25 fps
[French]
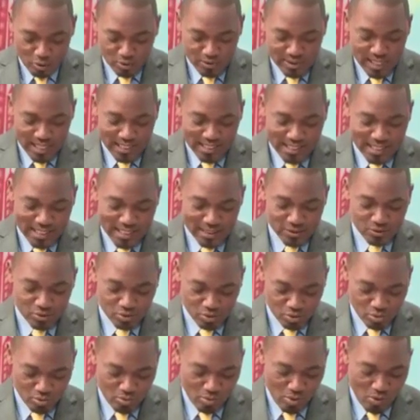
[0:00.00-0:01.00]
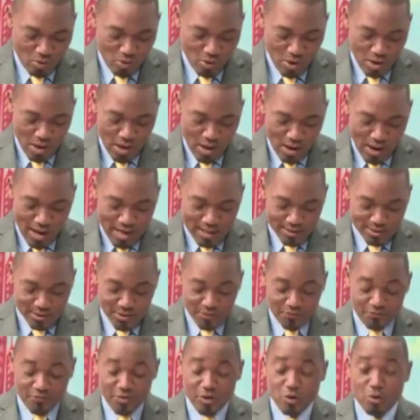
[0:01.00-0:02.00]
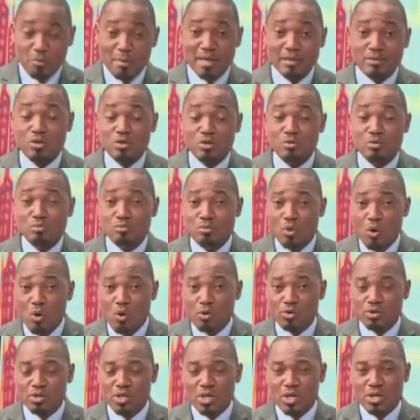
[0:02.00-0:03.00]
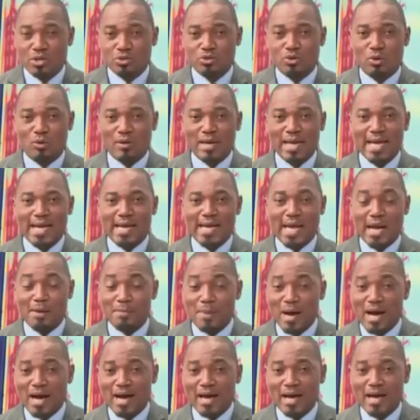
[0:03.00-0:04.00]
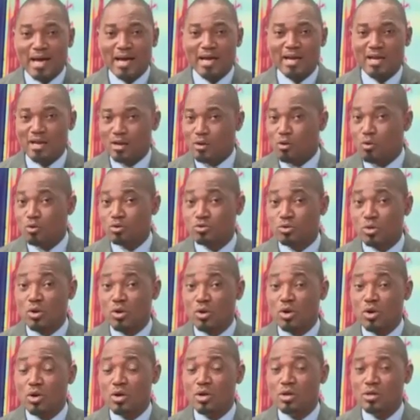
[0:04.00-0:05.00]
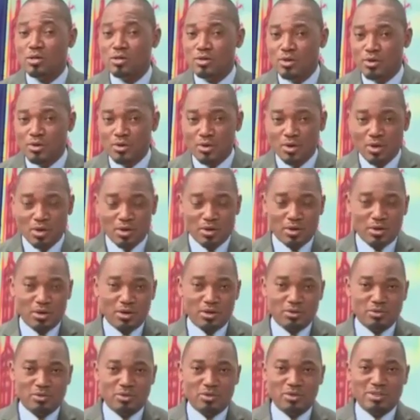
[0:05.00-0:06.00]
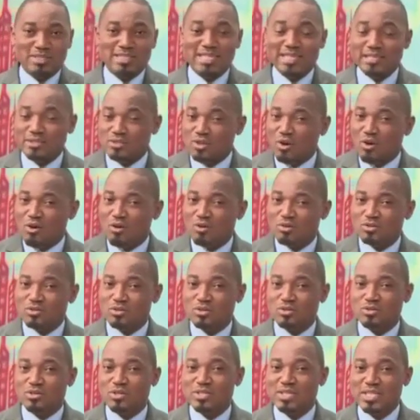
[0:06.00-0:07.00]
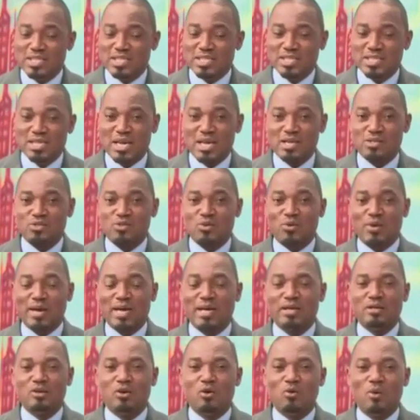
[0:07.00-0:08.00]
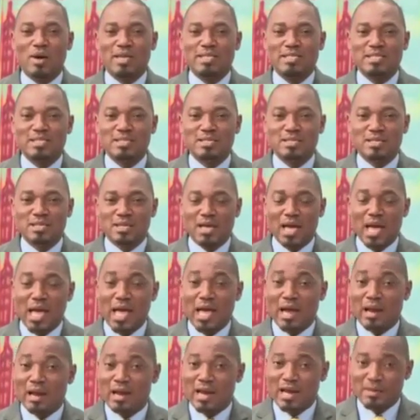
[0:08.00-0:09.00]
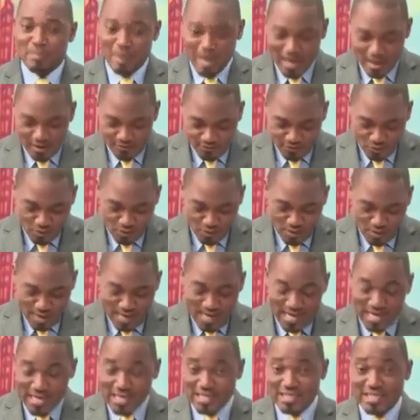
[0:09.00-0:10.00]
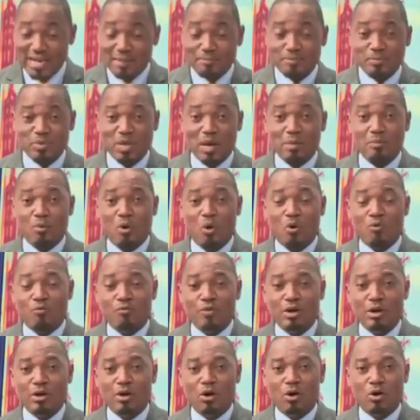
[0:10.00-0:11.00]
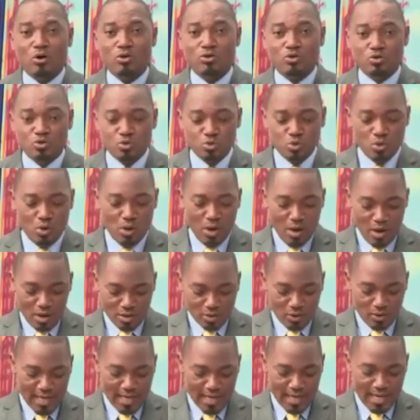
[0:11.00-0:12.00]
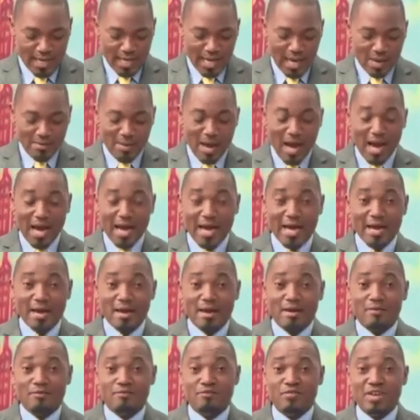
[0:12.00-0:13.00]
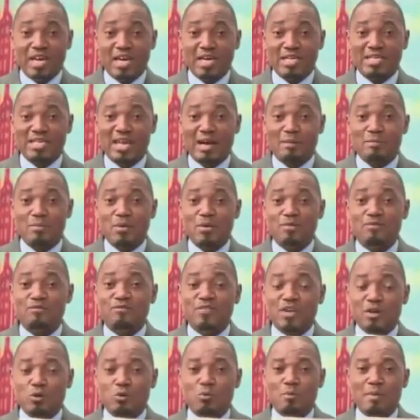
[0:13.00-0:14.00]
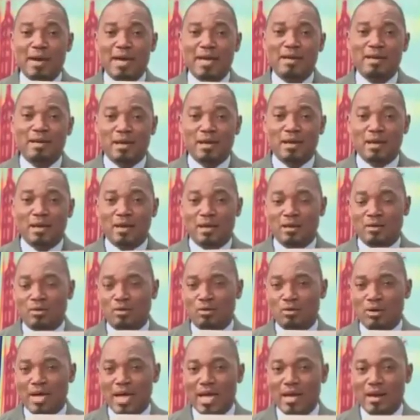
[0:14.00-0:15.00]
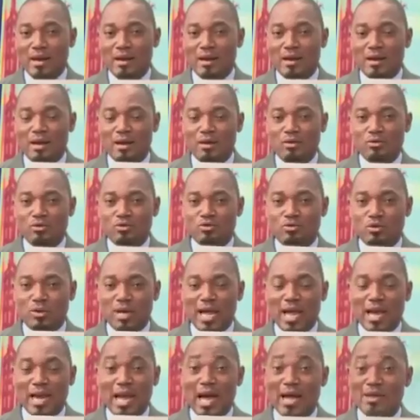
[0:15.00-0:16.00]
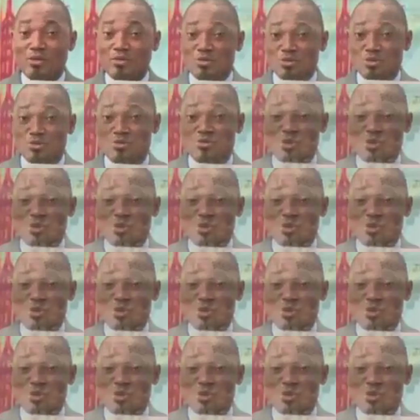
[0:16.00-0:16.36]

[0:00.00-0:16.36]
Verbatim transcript: est consacré justement à ce phénomène de mode dans les cabarets et autres lieux euh, de détente, de distraction et de loisirs. Les balafons et les tam-tams ont fait leur retour dans les cabarets, véritable phénomène euh, auquel le journal a